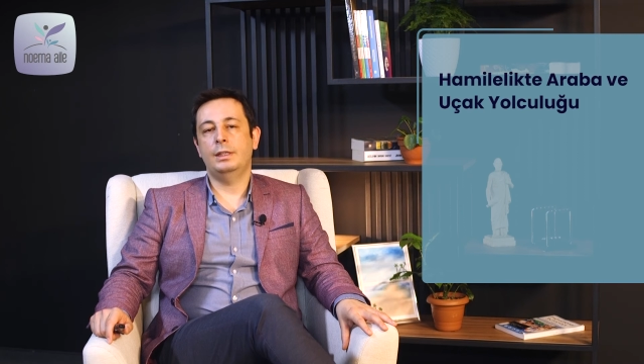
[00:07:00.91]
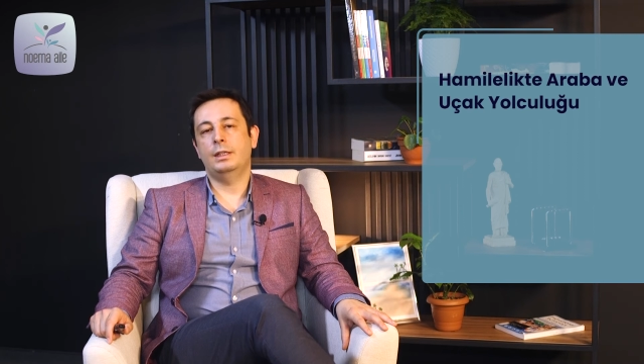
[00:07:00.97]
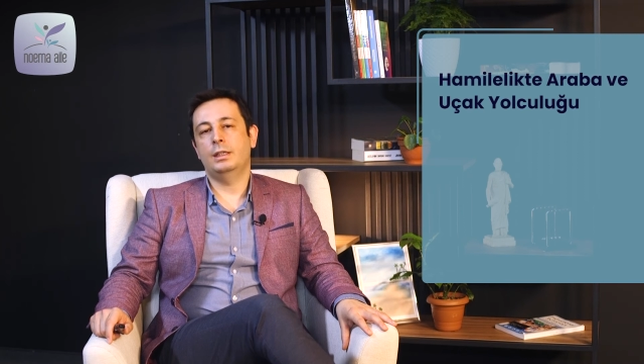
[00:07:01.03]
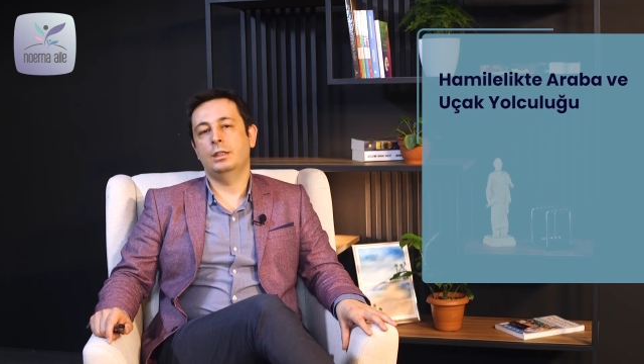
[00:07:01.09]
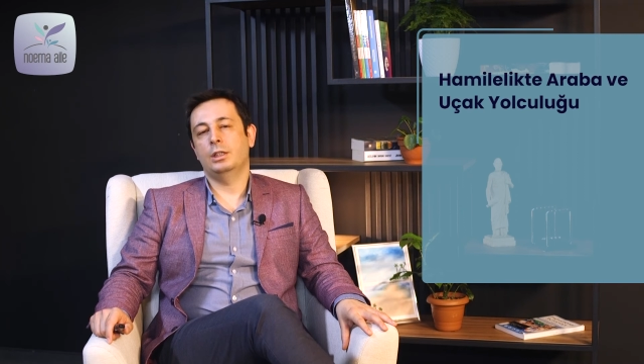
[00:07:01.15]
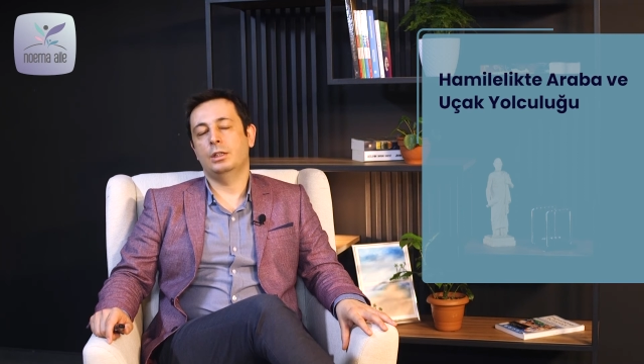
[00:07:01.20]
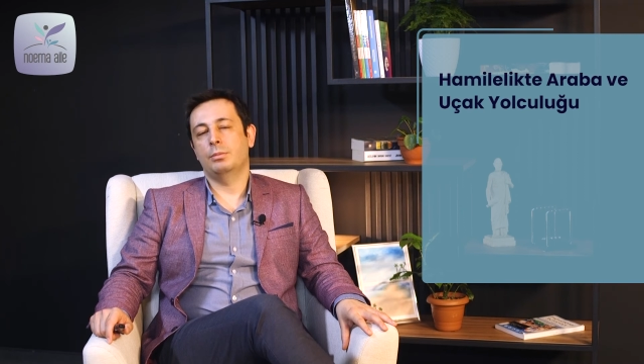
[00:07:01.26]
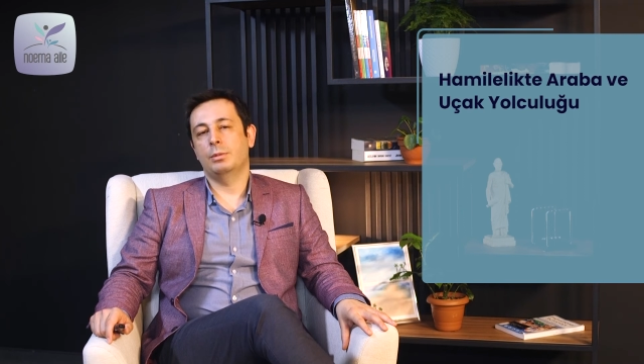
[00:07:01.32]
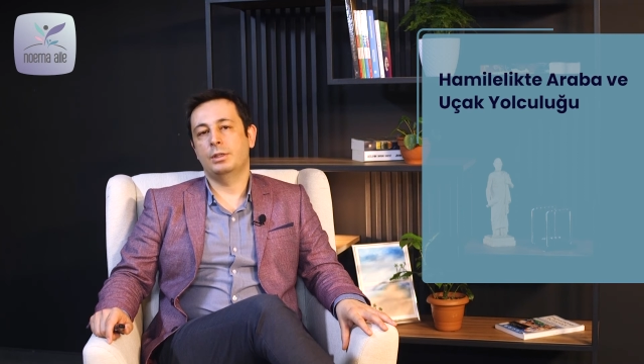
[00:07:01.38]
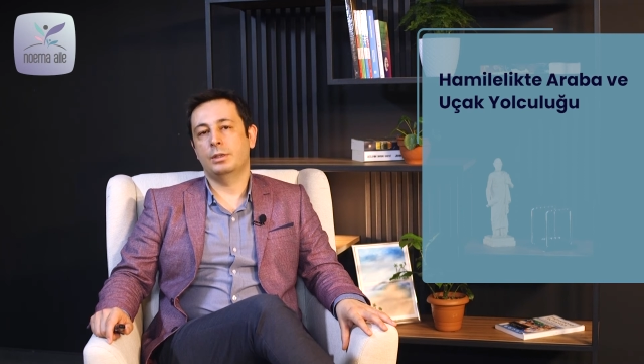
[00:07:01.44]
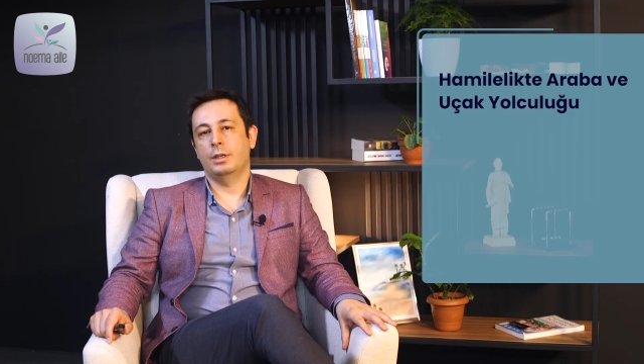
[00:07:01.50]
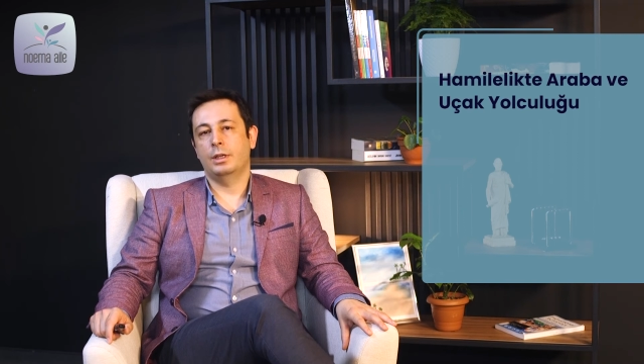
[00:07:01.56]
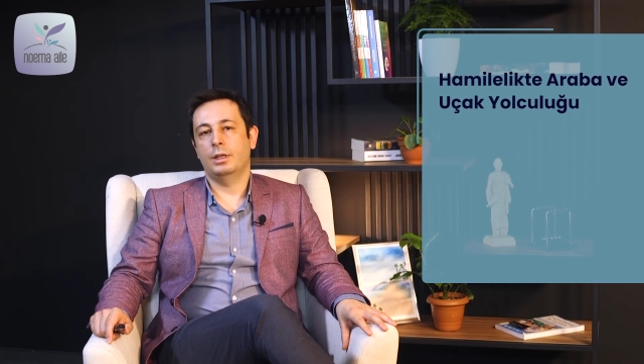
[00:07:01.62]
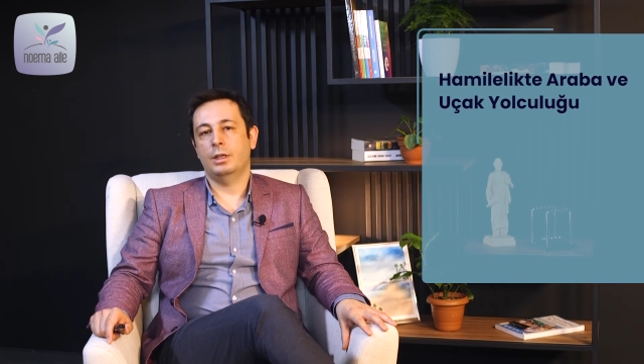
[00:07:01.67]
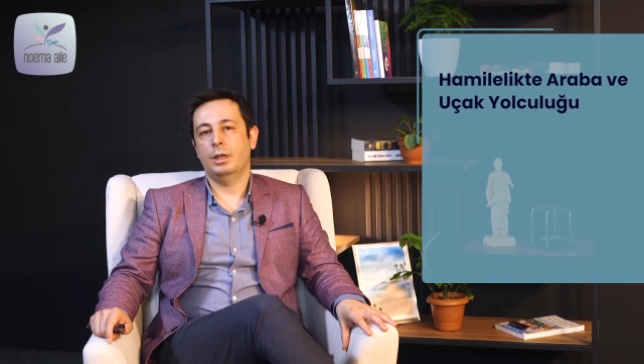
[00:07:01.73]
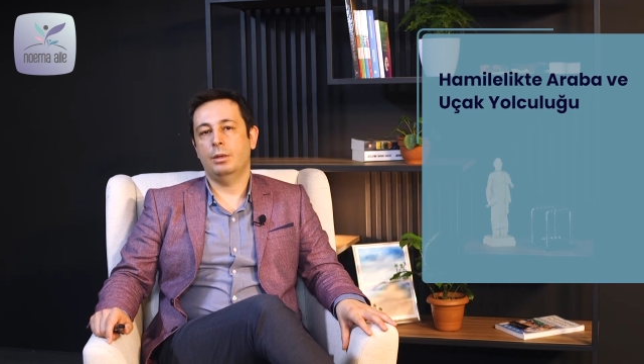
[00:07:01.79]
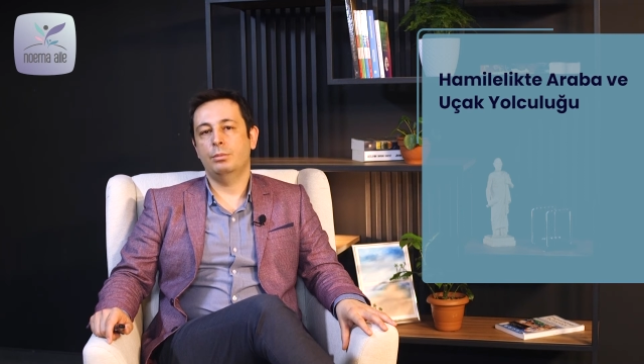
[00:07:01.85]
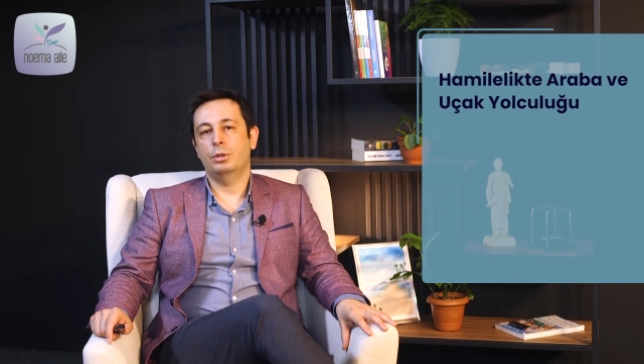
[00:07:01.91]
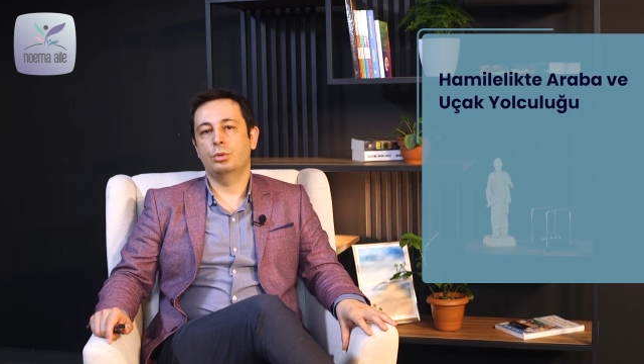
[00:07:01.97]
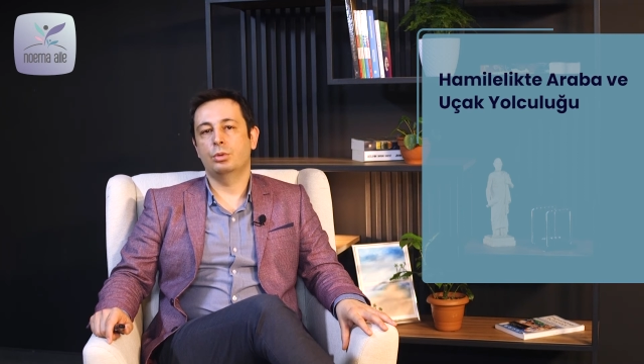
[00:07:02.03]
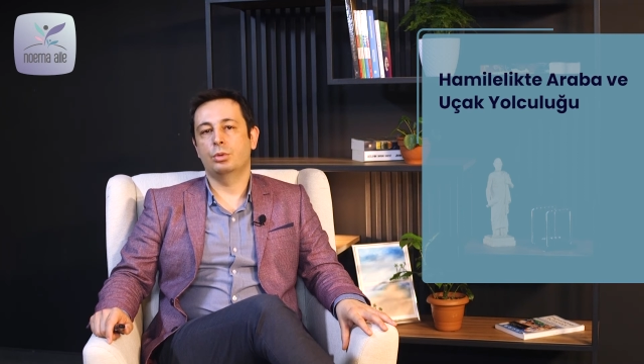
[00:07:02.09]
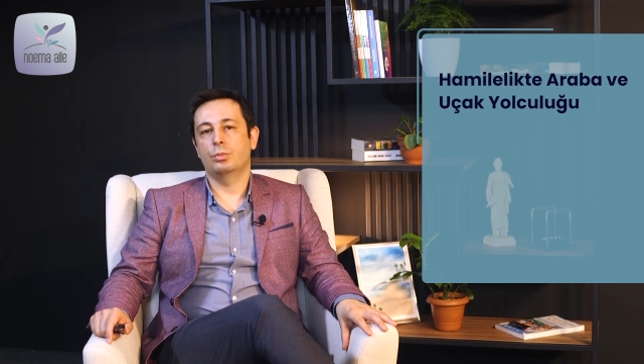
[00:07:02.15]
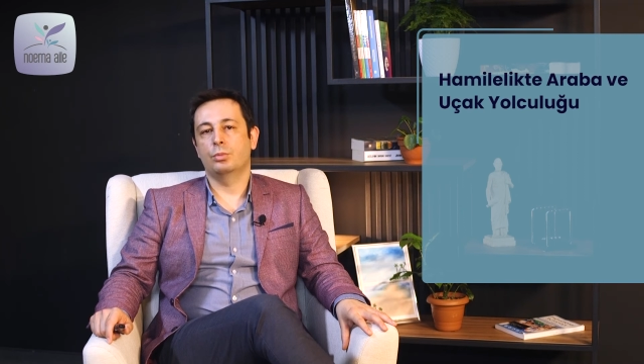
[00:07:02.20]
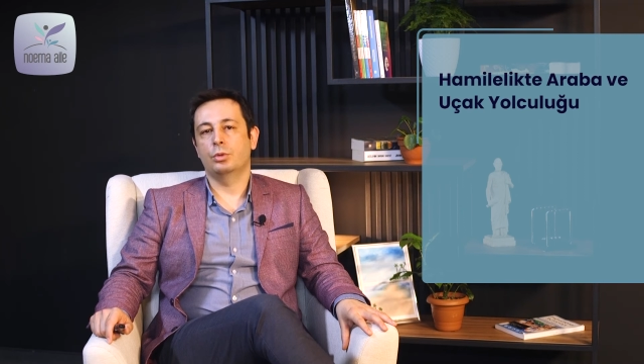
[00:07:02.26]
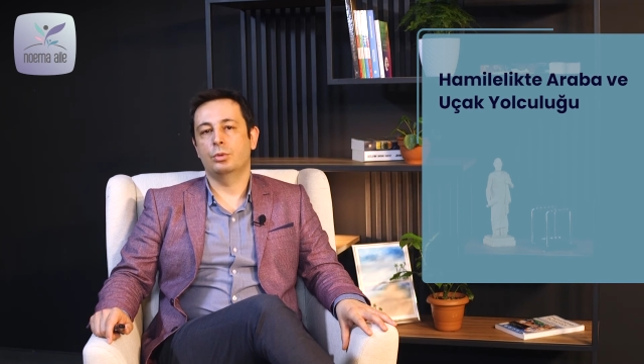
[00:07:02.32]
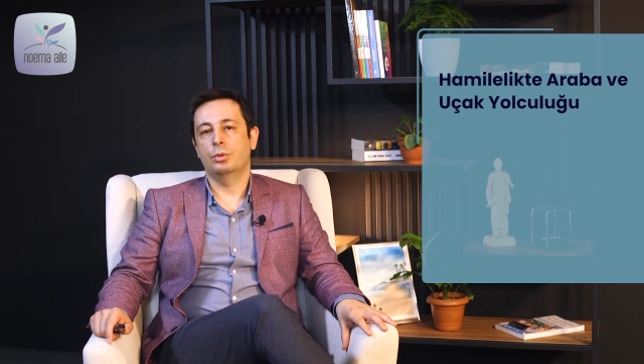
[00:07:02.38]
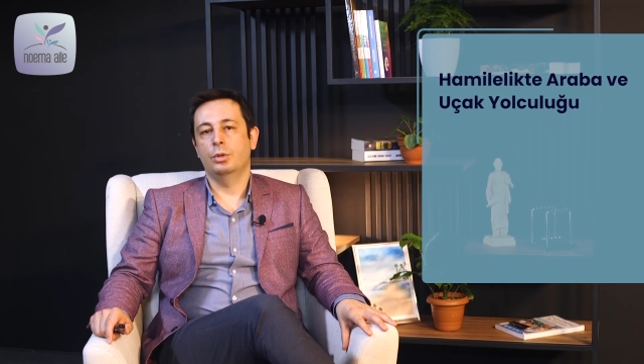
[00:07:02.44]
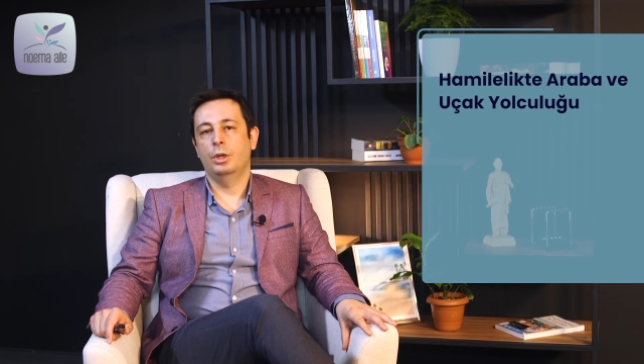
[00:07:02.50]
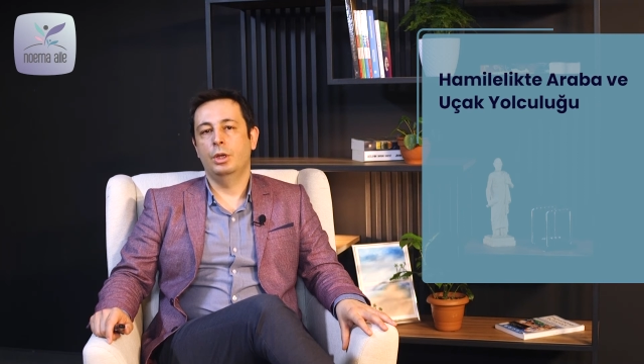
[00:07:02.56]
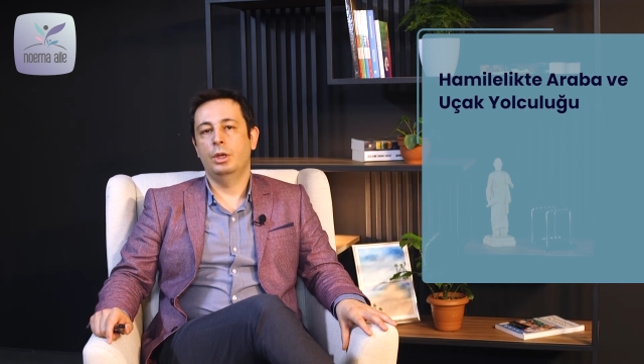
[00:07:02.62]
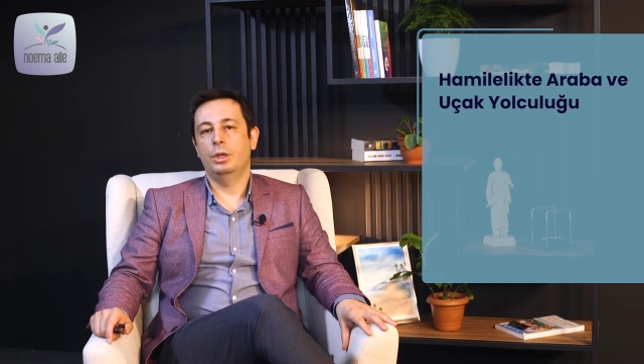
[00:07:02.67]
dikkat etmesi gereken bir durumdur.